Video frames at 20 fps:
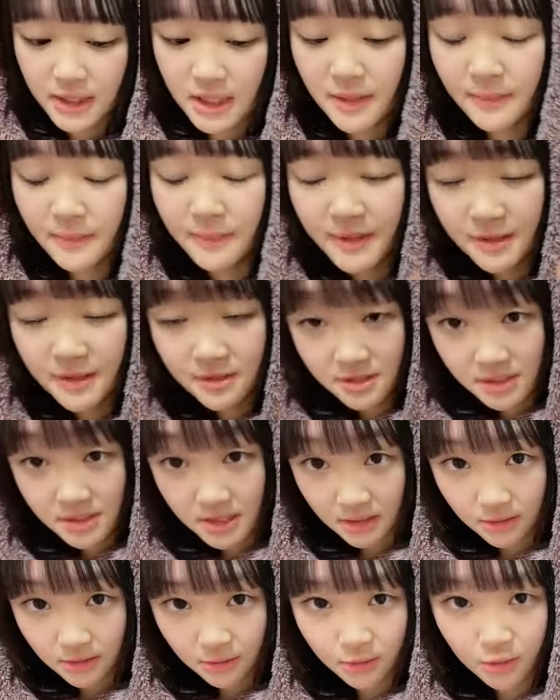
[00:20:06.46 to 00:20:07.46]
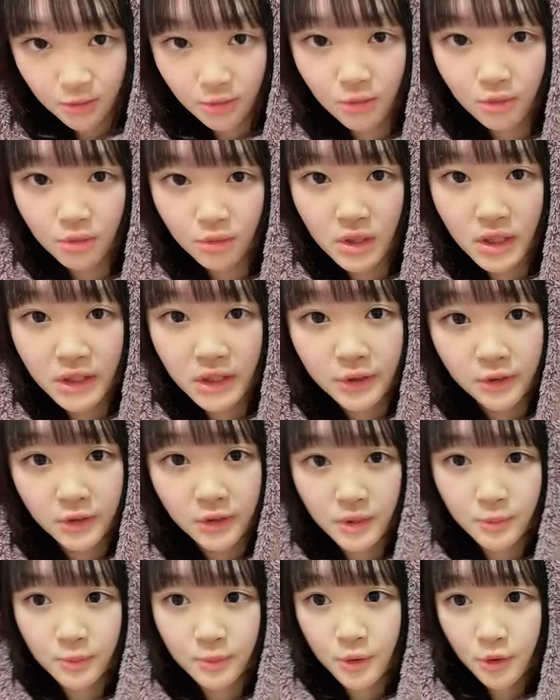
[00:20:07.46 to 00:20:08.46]
リーダーの方が
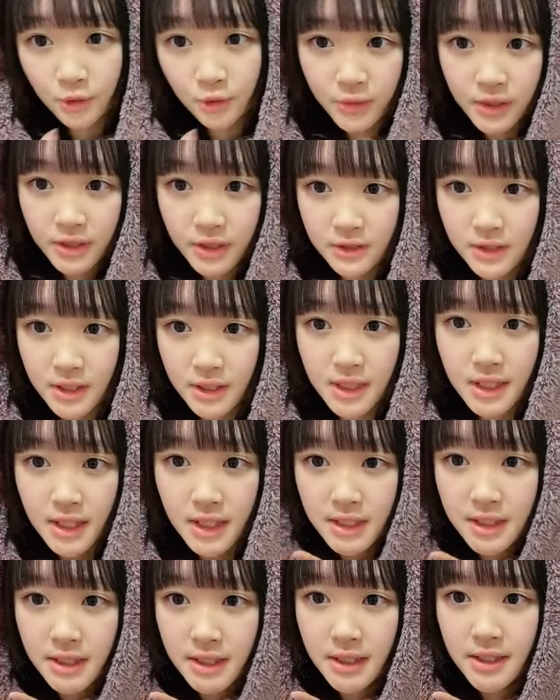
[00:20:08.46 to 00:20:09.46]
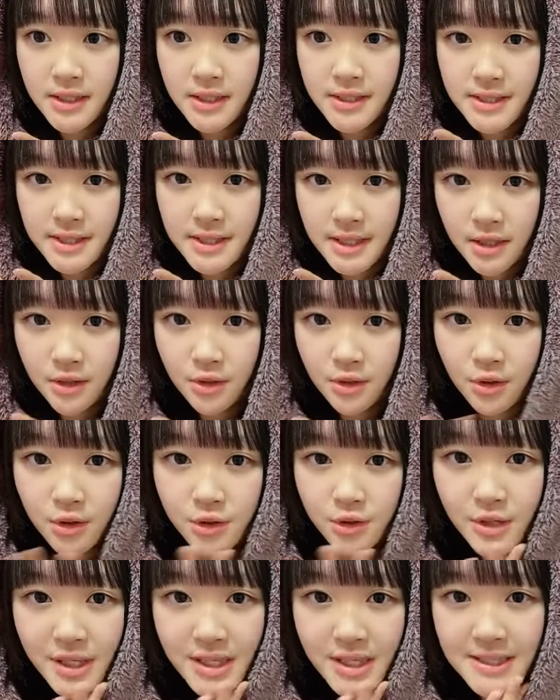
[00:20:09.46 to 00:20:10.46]
あの進行
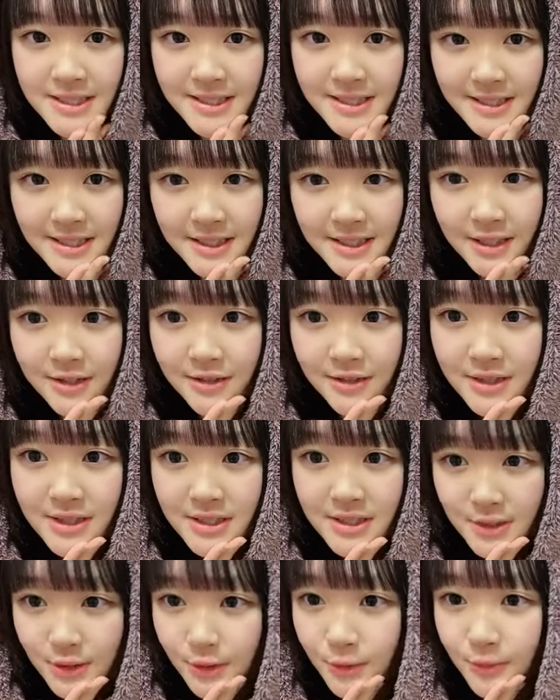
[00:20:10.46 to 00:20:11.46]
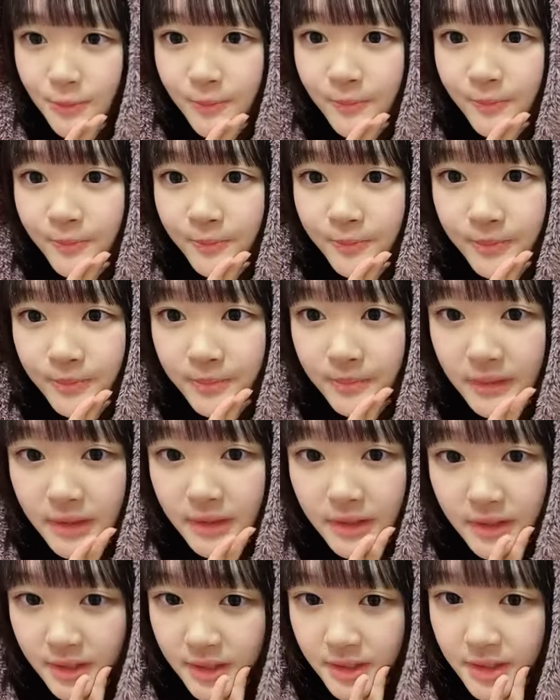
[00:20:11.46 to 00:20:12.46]
を進行役をされるそうで本
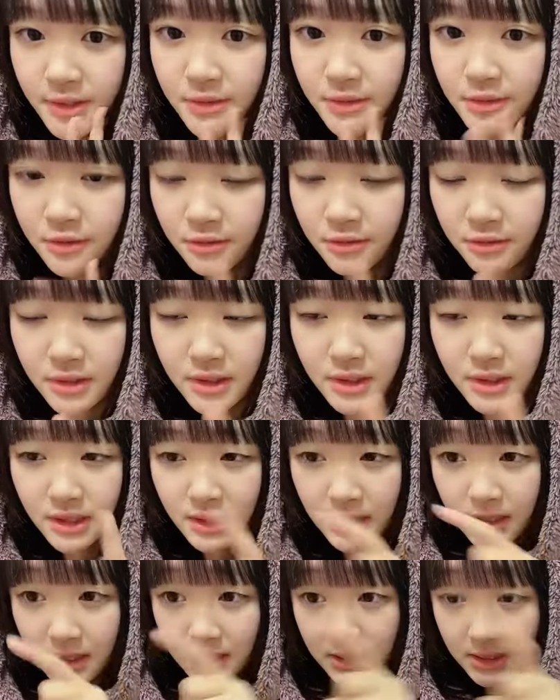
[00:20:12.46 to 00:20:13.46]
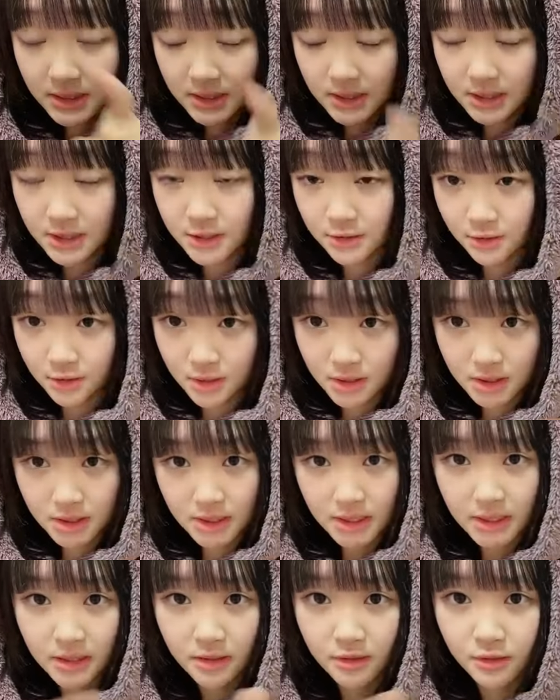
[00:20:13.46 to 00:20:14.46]
当に嬉
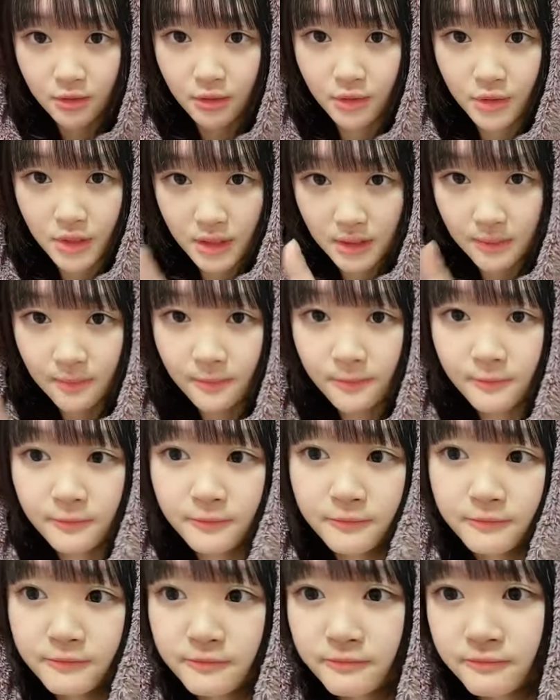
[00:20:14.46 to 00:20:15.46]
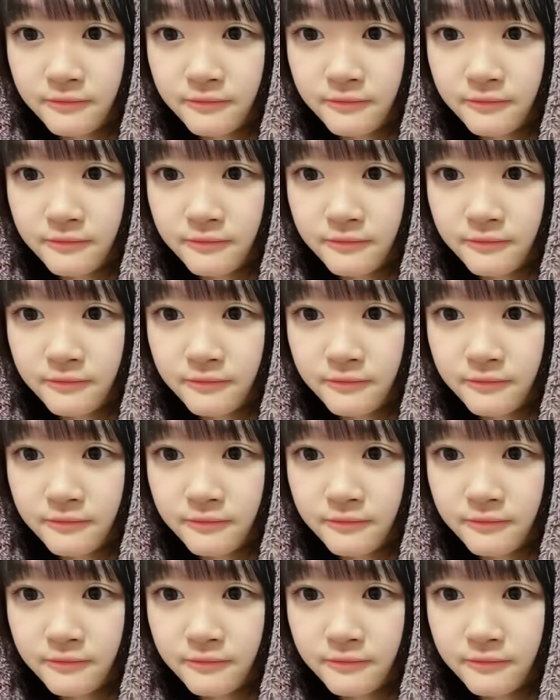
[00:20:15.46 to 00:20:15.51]
しいでございます